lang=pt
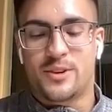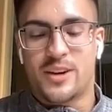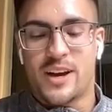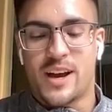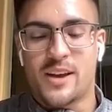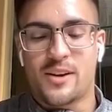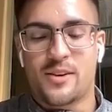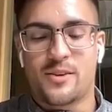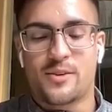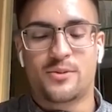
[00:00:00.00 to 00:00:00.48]
quando
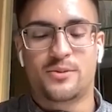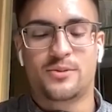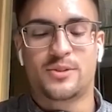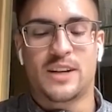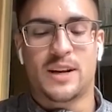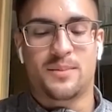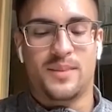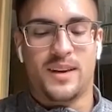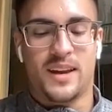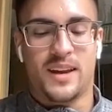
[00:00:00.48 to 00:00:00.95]
aí eu
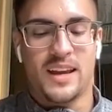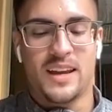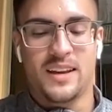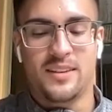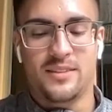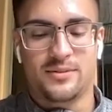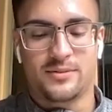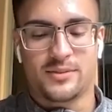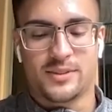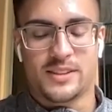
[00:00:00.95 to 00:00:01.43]

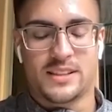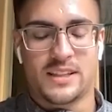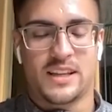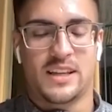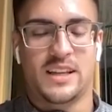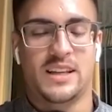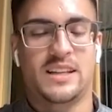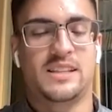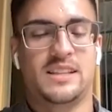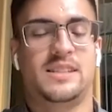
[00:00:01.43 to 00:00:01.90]
chamei
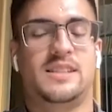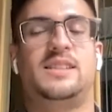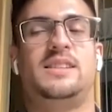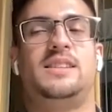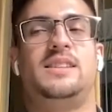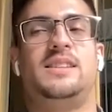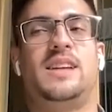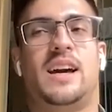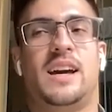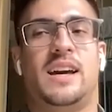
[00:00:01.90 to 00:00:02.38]
vocês,
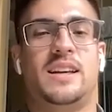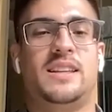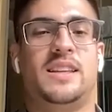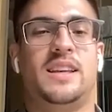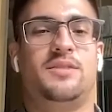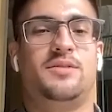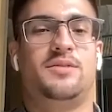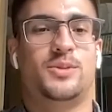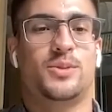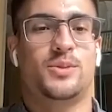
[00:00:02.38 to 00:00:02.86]
e aí
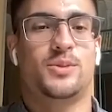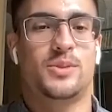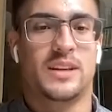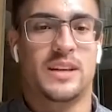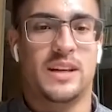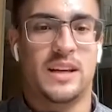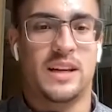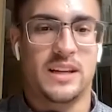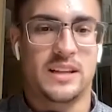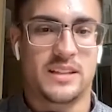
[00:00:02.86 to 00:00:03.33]
teve todo
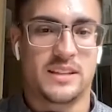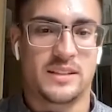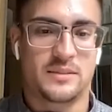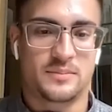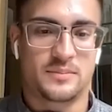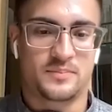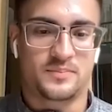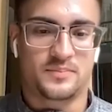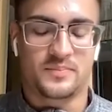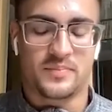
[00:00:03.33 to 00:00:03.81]

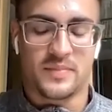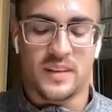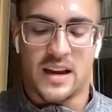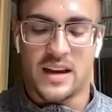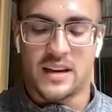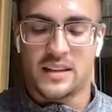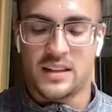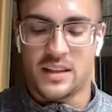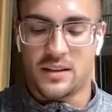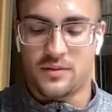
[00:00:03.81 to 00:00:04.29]
aquele.
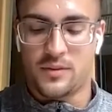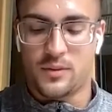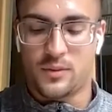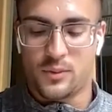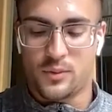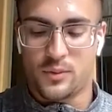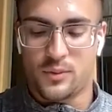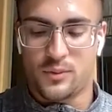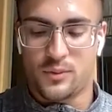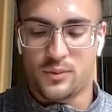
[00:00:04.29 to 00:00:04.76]
Aí teve
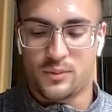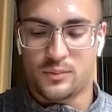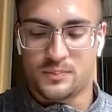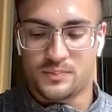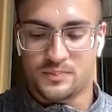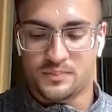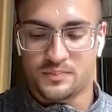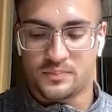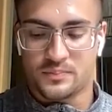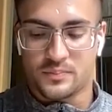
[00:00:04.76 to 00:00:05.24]
o,
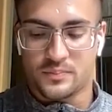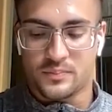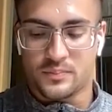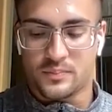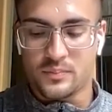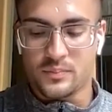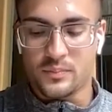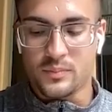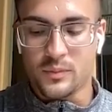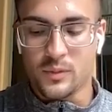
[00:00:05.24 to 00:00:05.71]

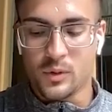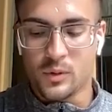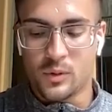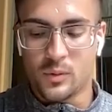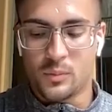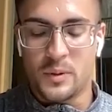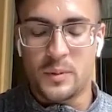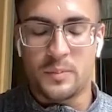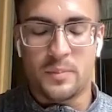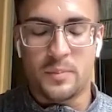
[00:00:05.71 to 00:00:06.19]

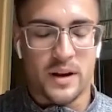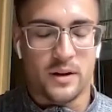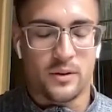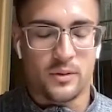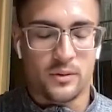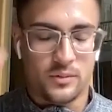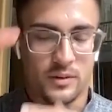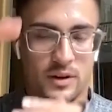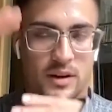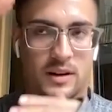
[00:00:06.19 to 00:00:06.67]
o, prepara,
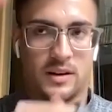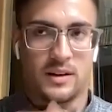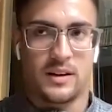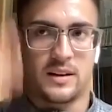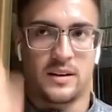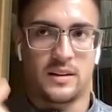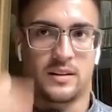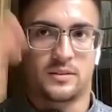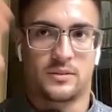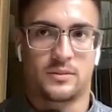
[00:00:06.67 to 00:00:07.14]
o,
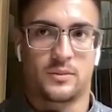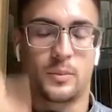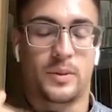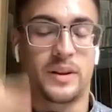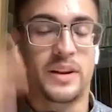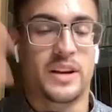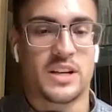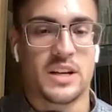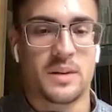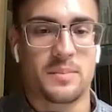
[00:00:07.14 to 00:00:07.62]
a, o
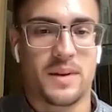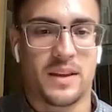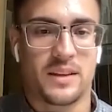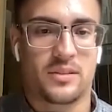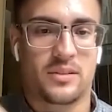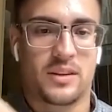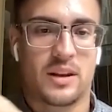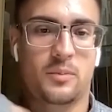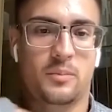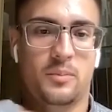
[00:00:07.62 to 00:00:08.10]

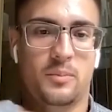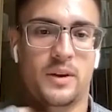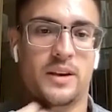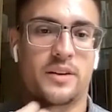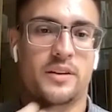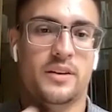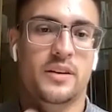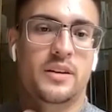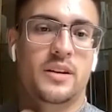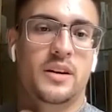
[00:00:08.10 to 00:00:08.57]
planejamento, o né? O
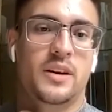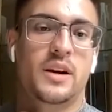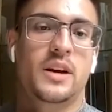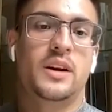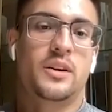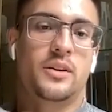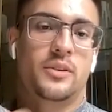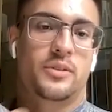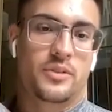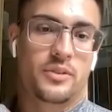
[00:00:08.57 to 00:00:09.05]
planner, uhum.
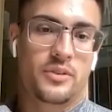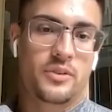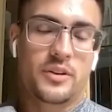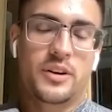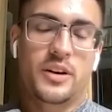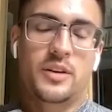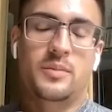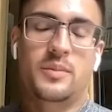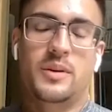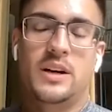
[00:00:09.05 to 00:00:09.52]

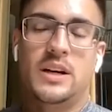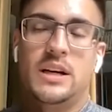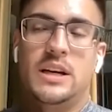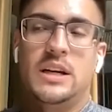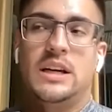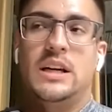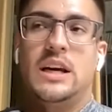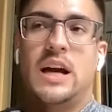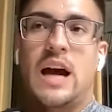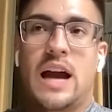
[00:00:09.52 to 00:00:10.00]
cronograma.
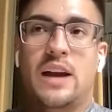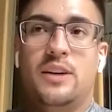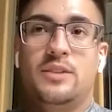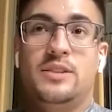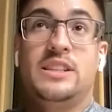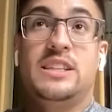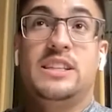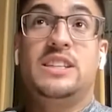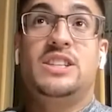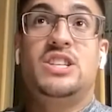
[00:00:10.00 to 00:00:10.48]
Aí eu
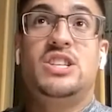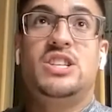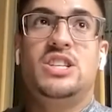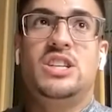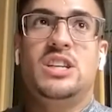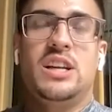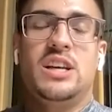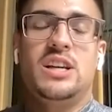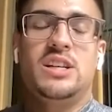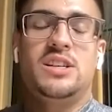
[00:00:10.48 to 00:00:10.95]
segui
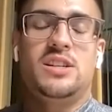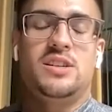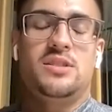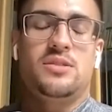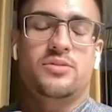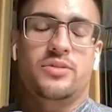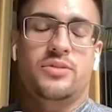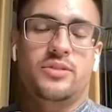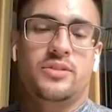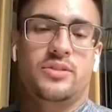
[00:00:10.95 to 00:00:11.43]

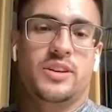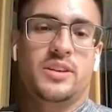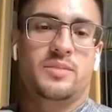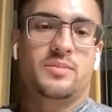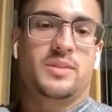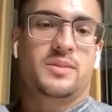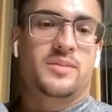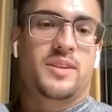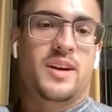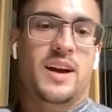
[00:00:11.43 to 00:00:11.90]
direitinho o
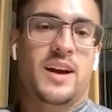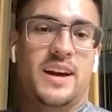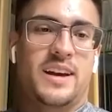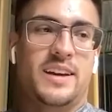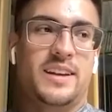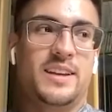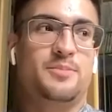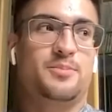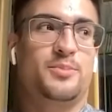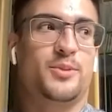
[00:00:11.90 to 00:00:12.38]
cronograma. Que
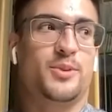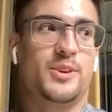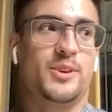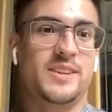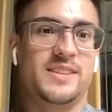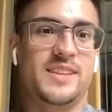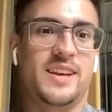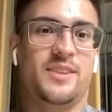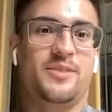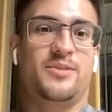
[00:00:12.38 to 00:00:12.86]
aí
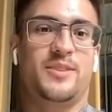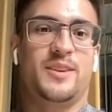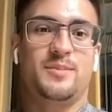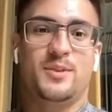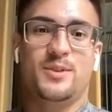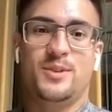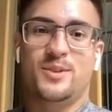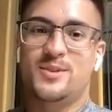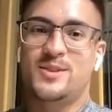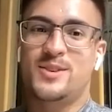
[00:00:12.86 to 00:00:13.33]
depois, né, eu falei,
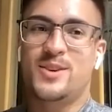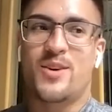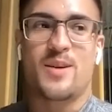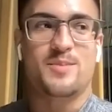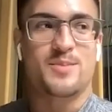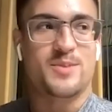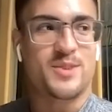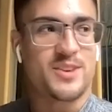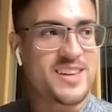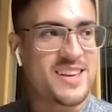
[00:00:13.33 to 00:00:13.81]
meu Deus do céu,
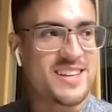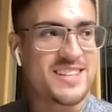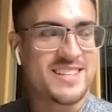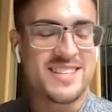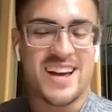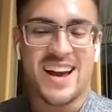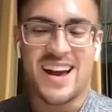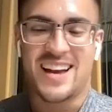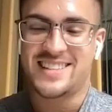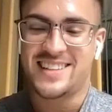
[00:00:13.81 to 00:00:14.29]
é 1.500
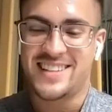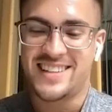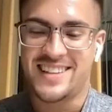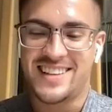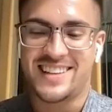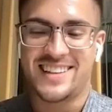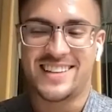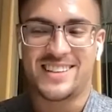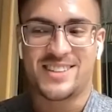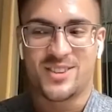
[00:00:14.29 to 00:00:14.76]
reais
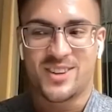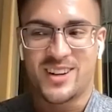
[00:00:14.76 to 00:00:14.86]
ali